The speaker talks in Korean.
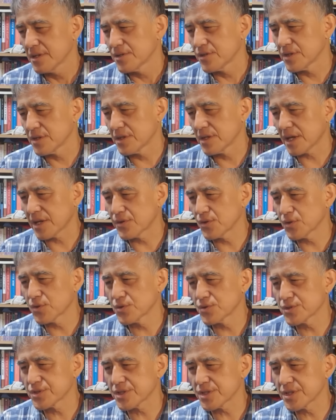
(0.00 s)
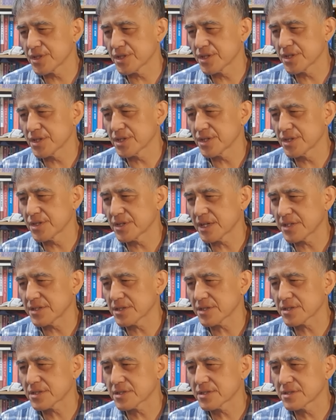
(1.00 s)
이 한동훈 씨는
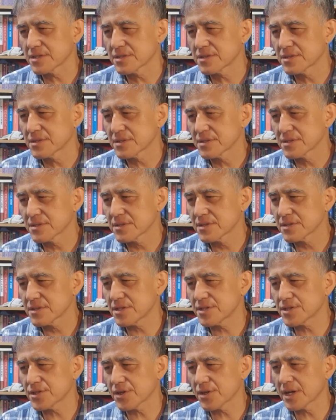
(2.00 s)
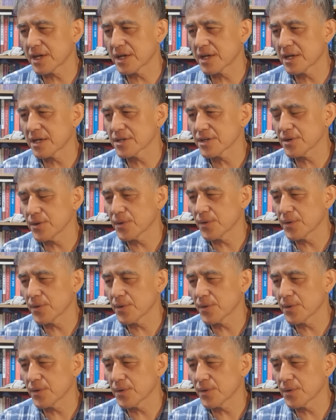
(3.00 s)
아직 실전 감각이